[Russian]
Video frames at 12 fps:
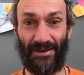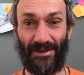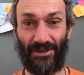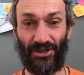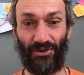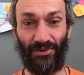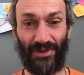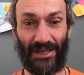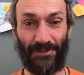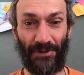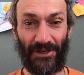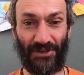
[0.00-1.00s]
что у нас
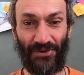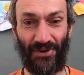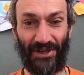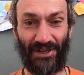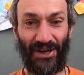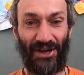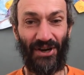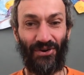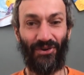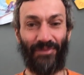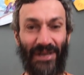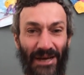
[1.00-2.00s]
происходит.
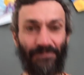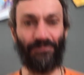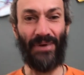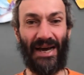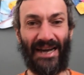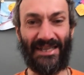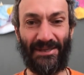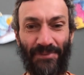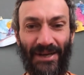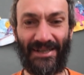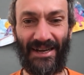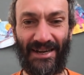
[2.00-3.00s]
У меня 5
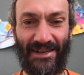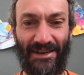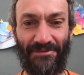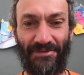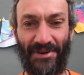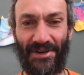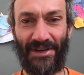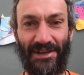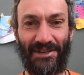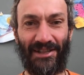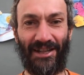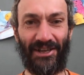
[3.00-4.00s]
подарков
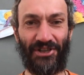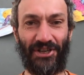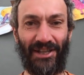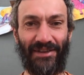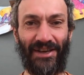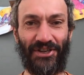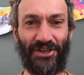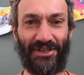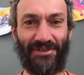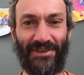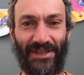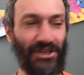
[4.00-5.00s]
для
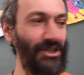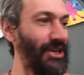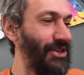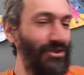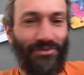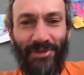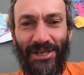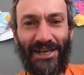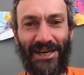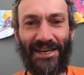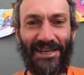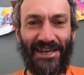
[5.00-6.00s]
человечества. Точнее, не у
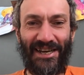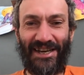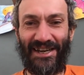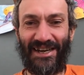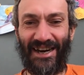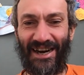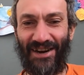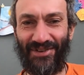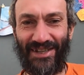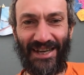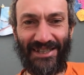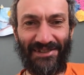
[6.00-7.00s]
меня, а у
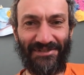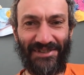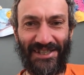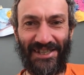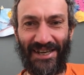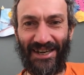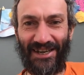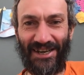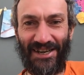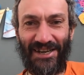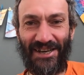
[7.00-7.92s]
нас всех.